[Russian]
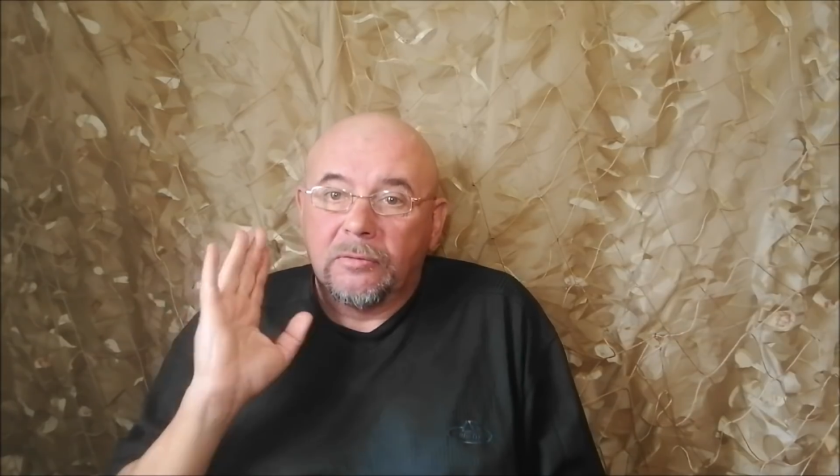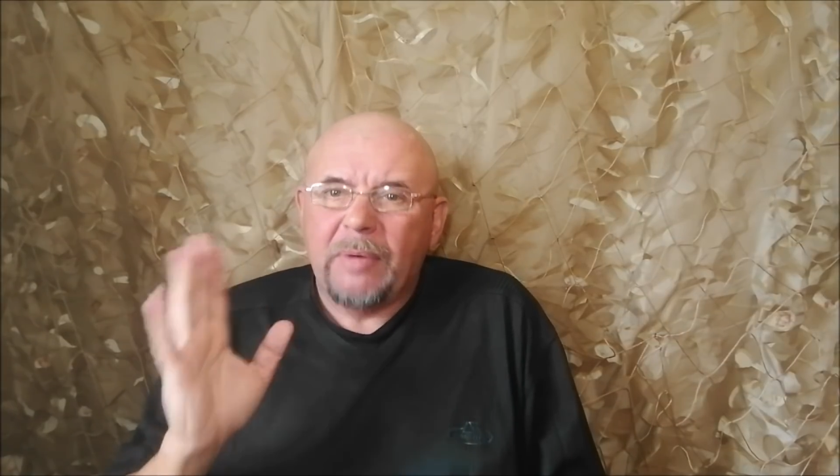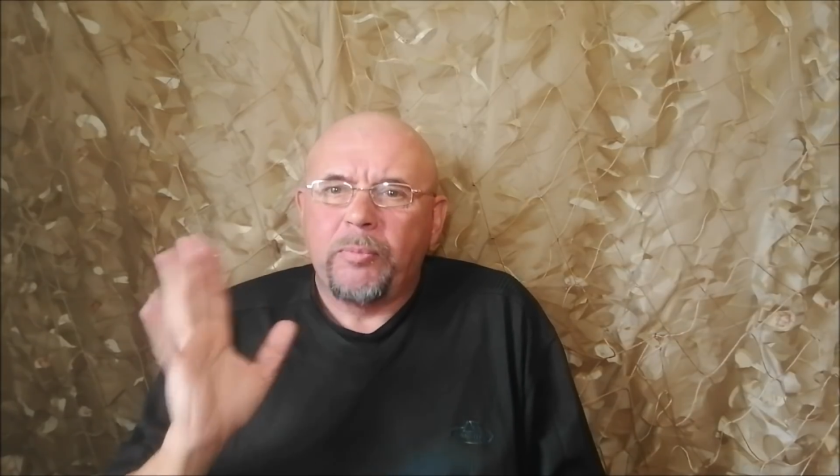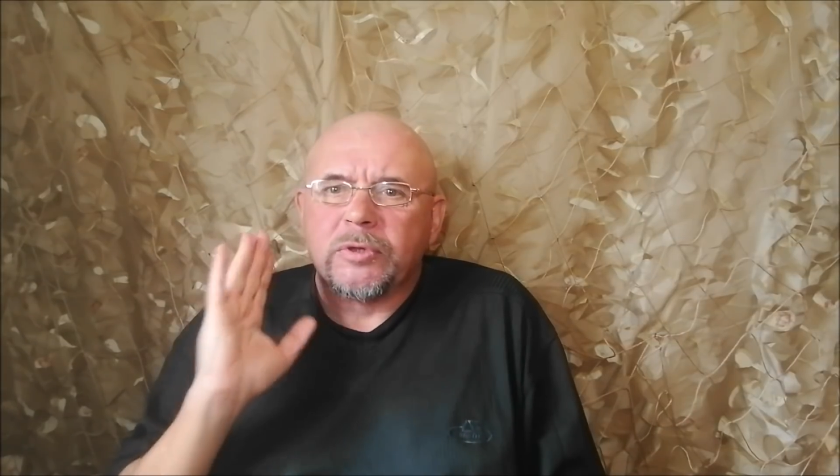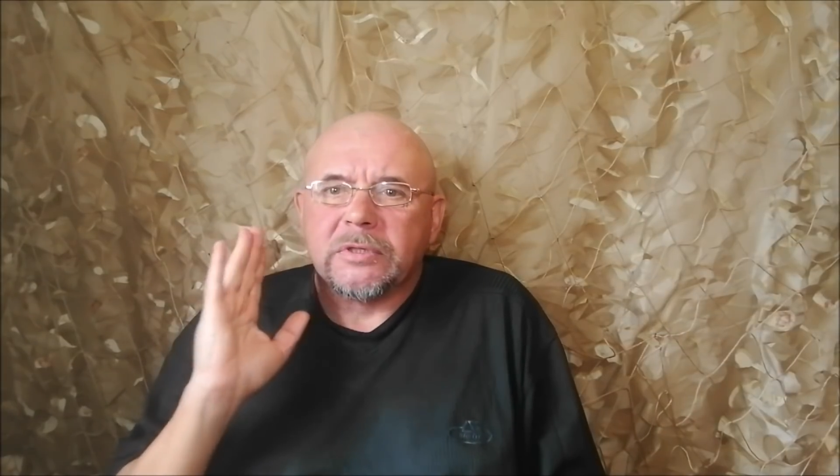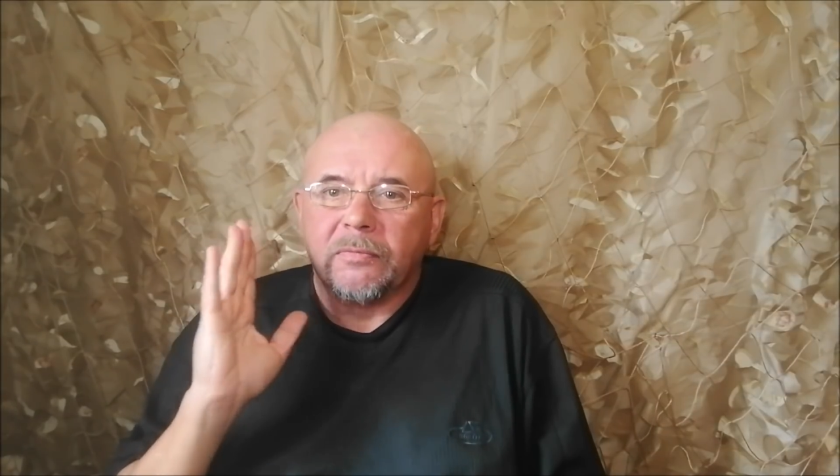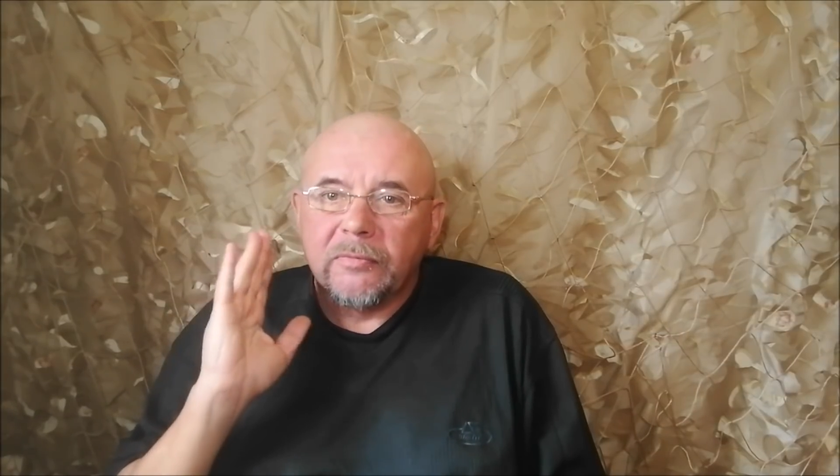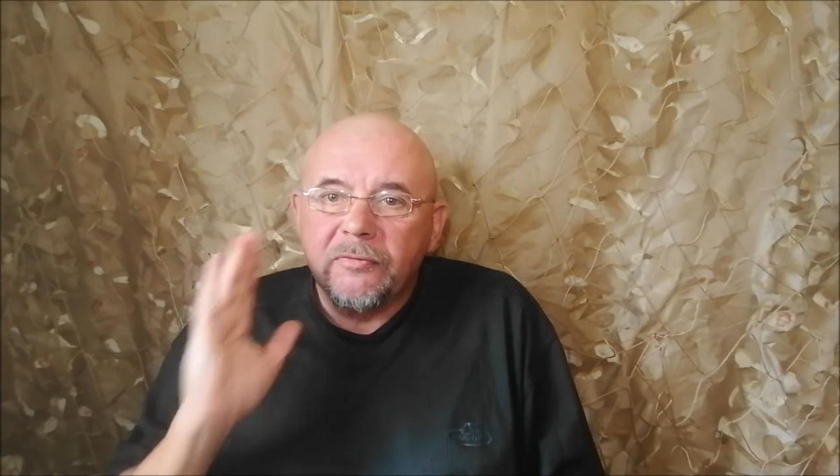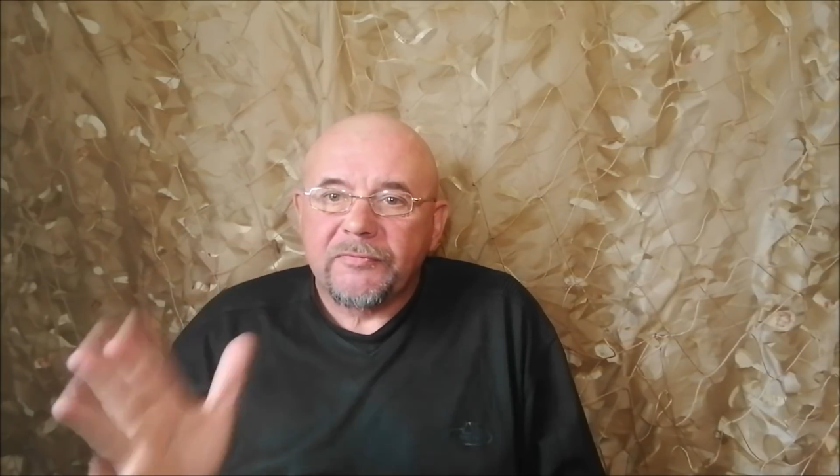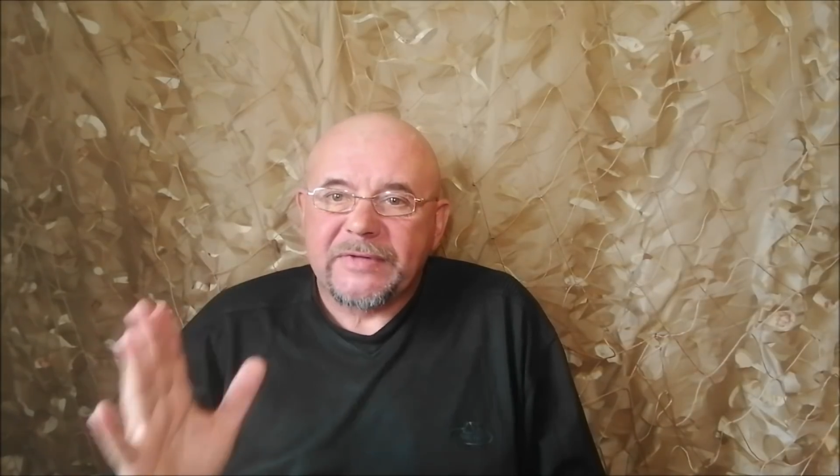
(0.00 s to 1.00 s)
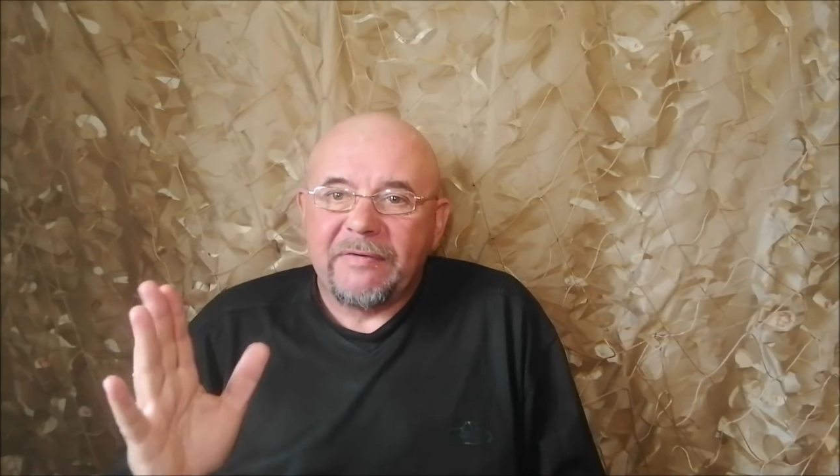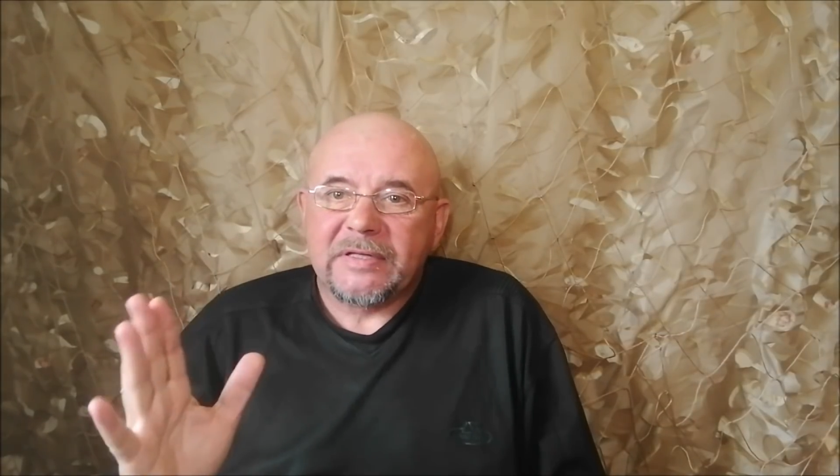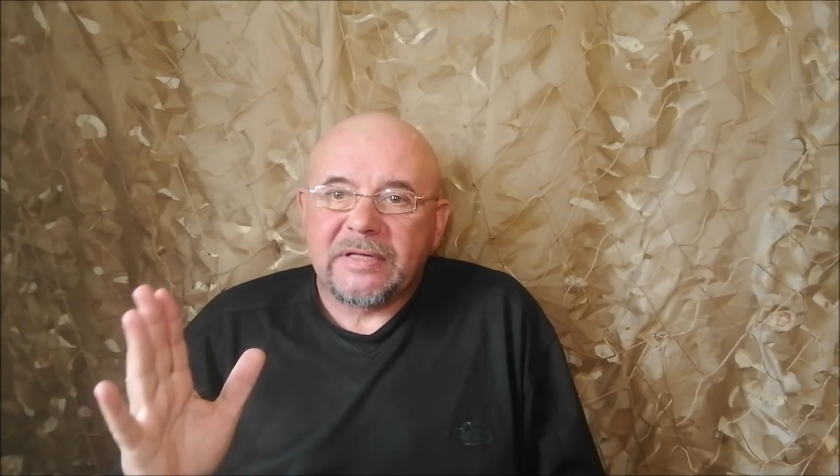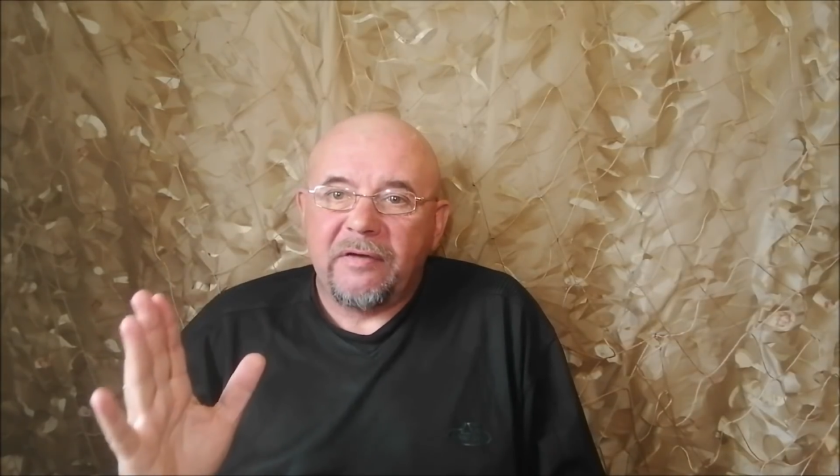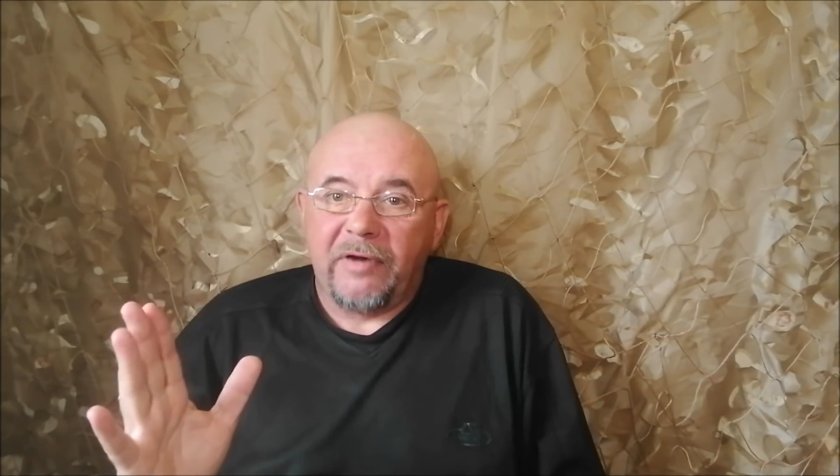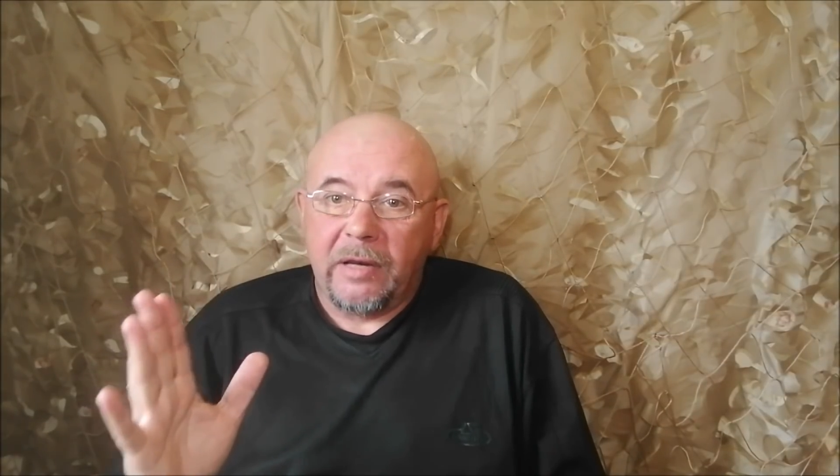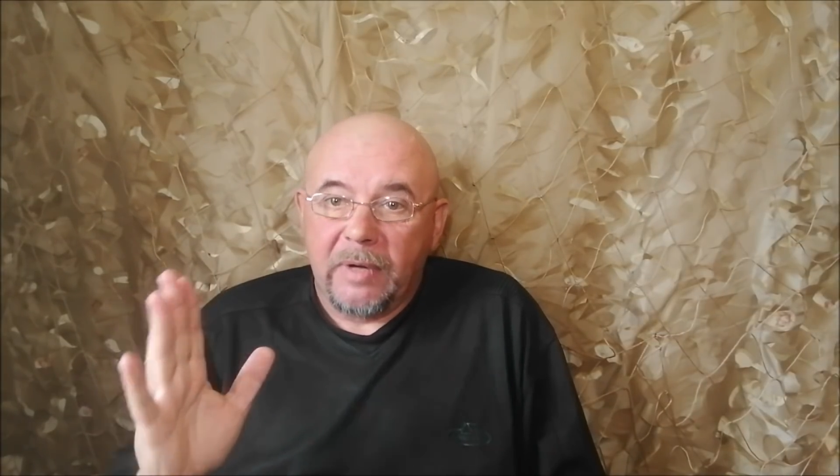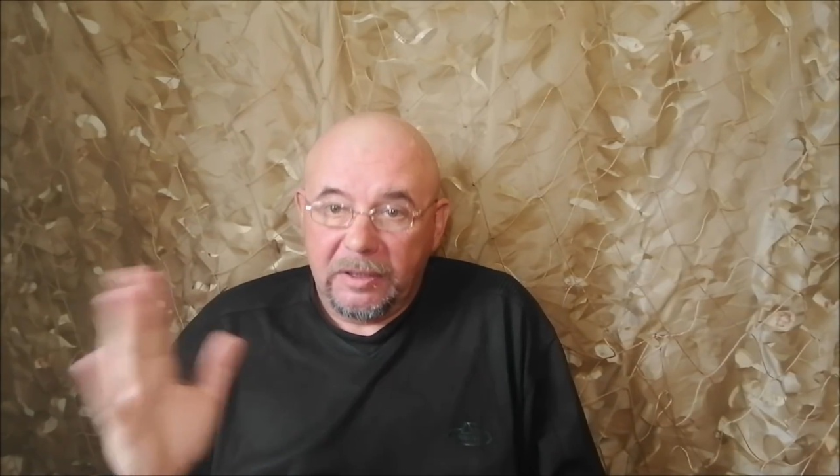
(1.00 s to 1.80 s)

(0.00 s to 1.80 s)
Ну, допустим, в советское время,